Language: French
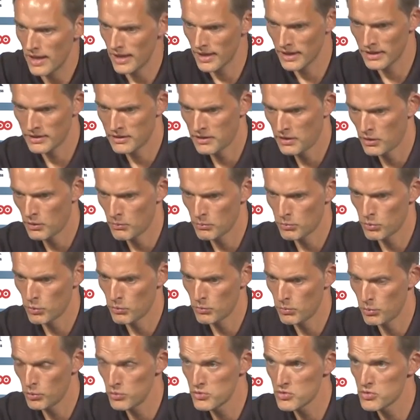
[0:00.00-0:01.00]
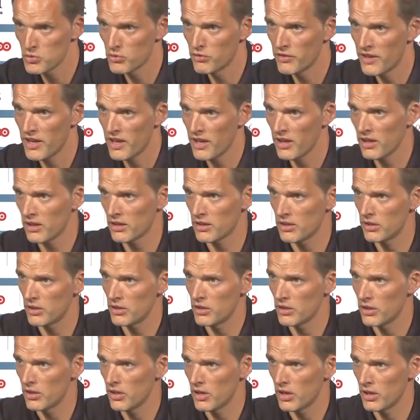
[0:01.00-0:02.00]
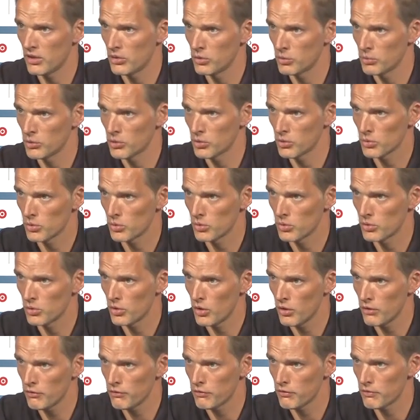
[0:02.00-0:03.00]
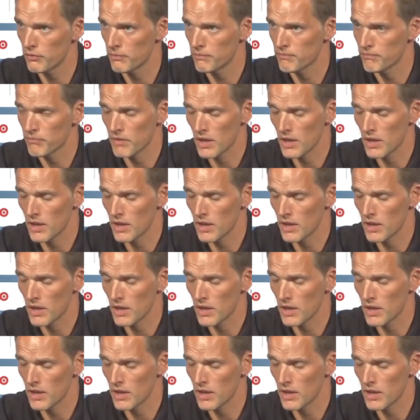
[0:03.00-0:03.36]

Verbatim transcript: être un peu plus ouvert qu'un numéro 9.